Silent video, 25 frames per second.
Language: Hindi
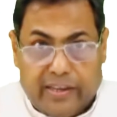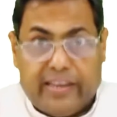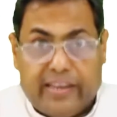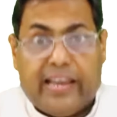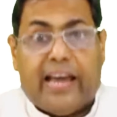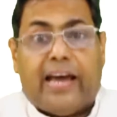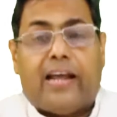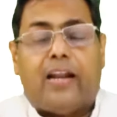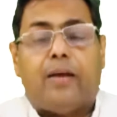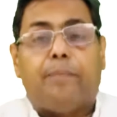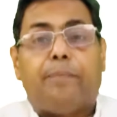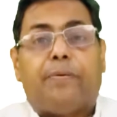
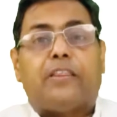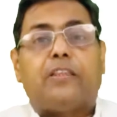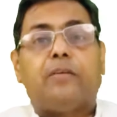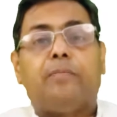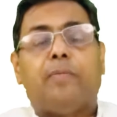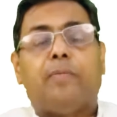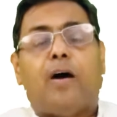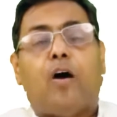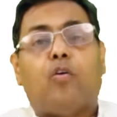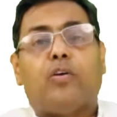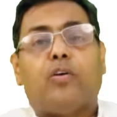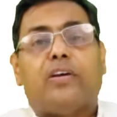ग्यारह
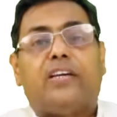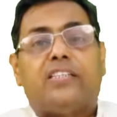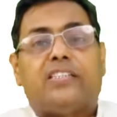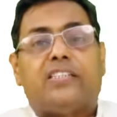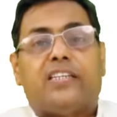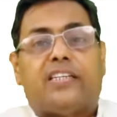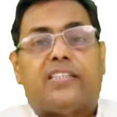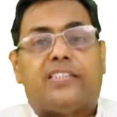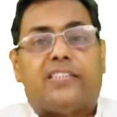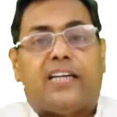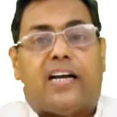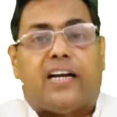प्रतिमाओं की
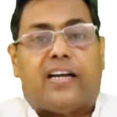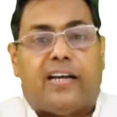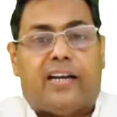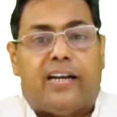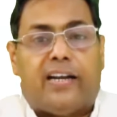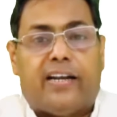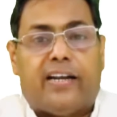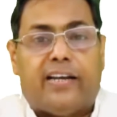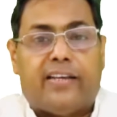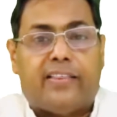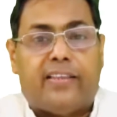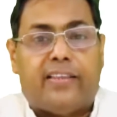चर्चा कर
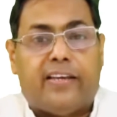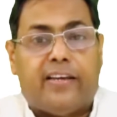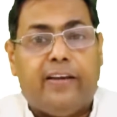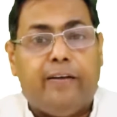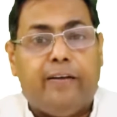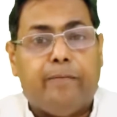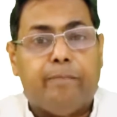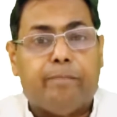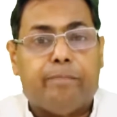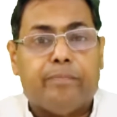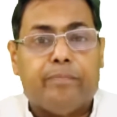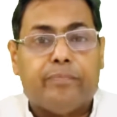रहे थे